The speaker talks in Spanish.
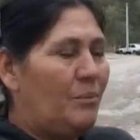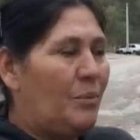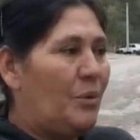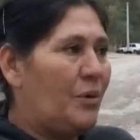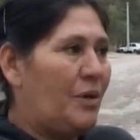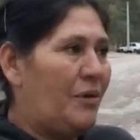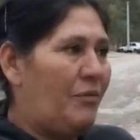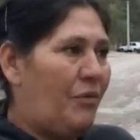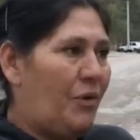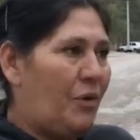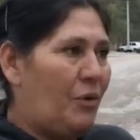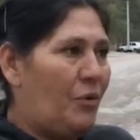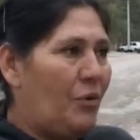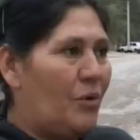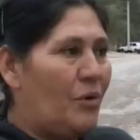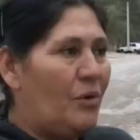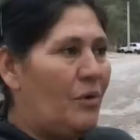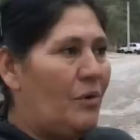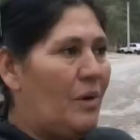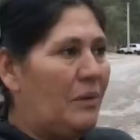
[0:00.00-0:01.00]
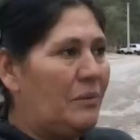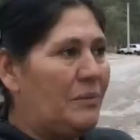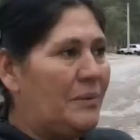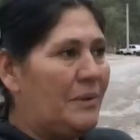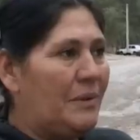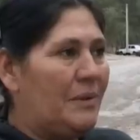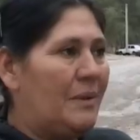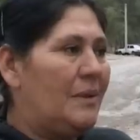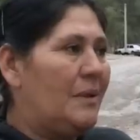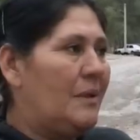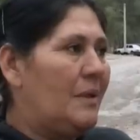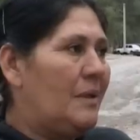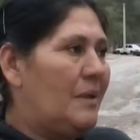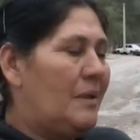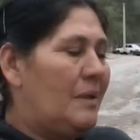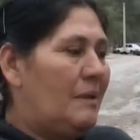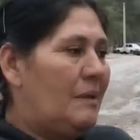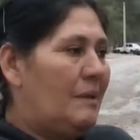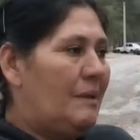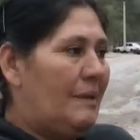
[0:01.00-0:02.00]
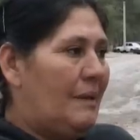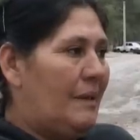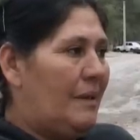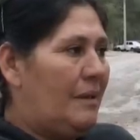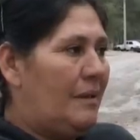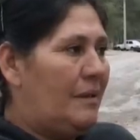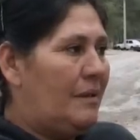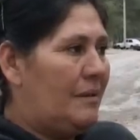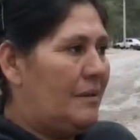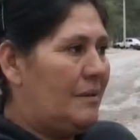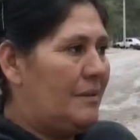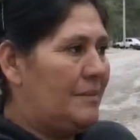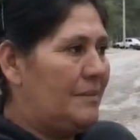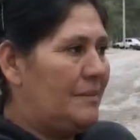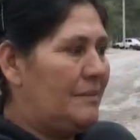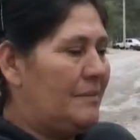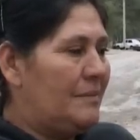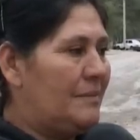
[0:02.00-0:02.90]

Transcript: porque fueron dos los actores, eh,